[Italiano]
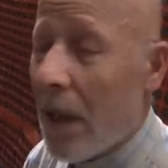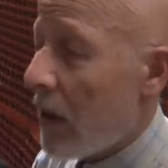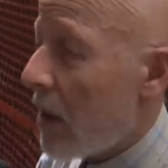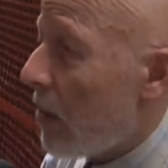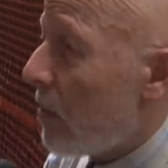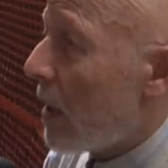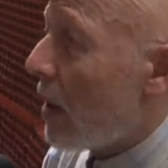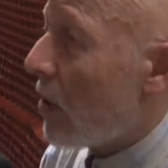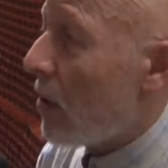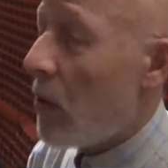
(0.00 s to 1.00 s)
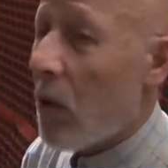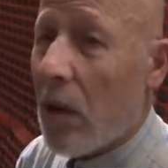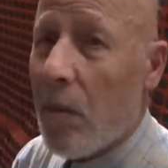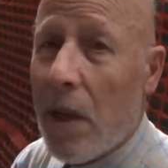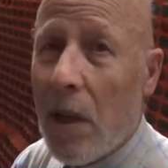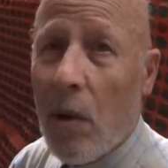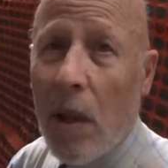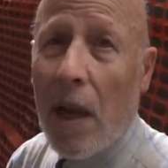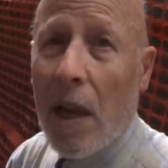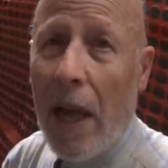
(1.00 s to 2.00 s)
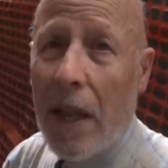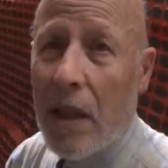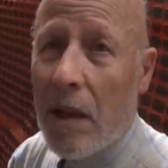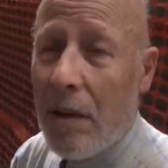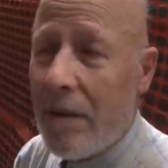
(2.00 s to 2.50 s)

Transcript: attraversa un periodo molto migliore. Lazio.